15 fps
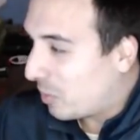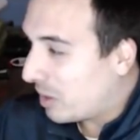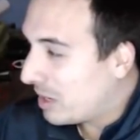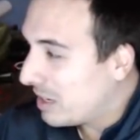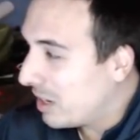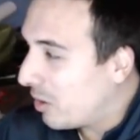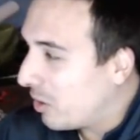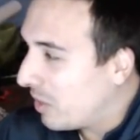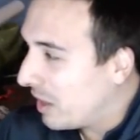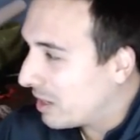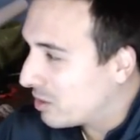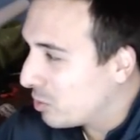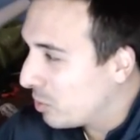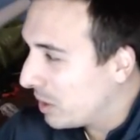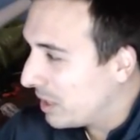llega gol de
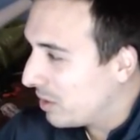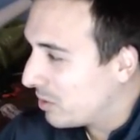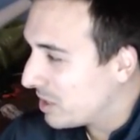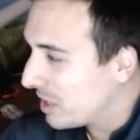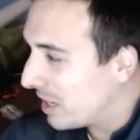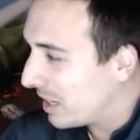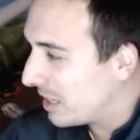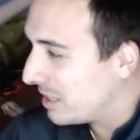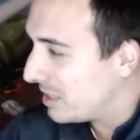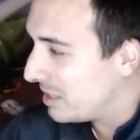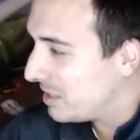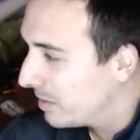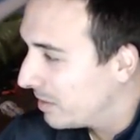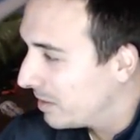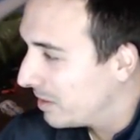Arturo eh, y no es de Rakitic.
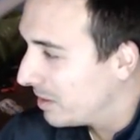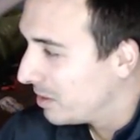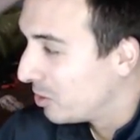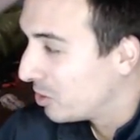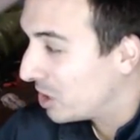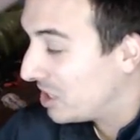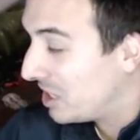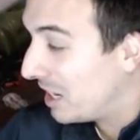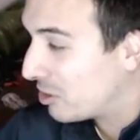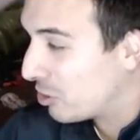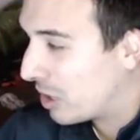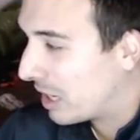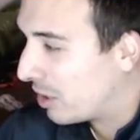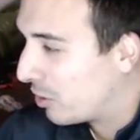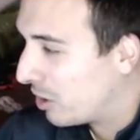No sé si la toca,
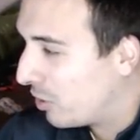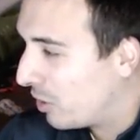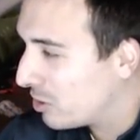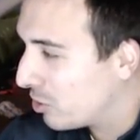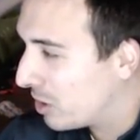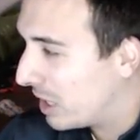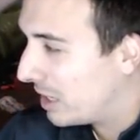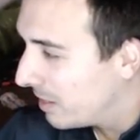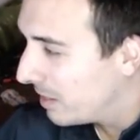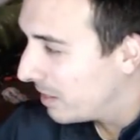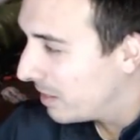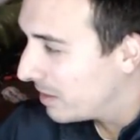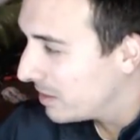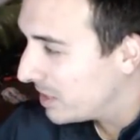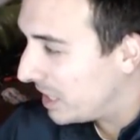creo que no la toca, ¿eh?
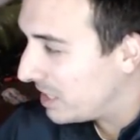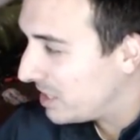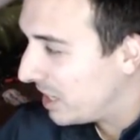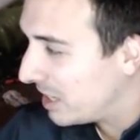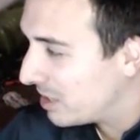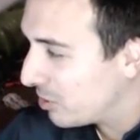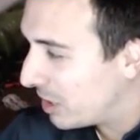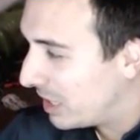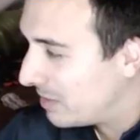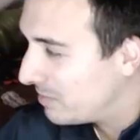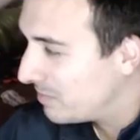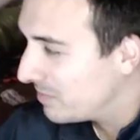Sí, sí la toca.